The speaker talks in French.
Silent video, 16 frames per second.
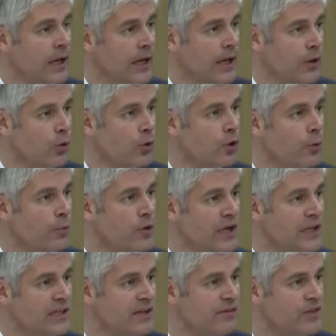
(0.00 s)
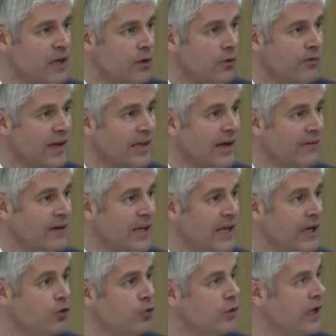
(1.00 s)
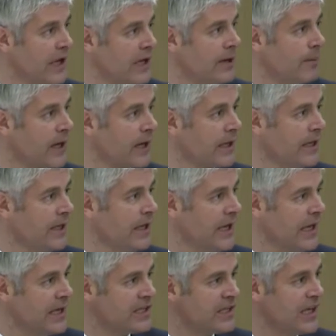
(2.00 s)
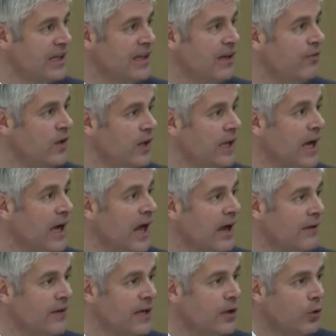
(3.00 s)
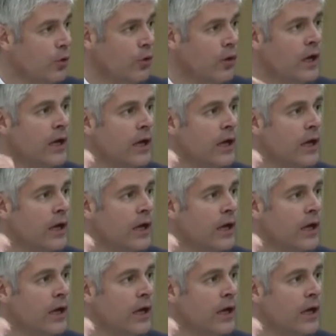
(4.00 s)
Et donc l'objectif, c'est qu'on va travailler avec toutes les librairies et essayer de définir avec eux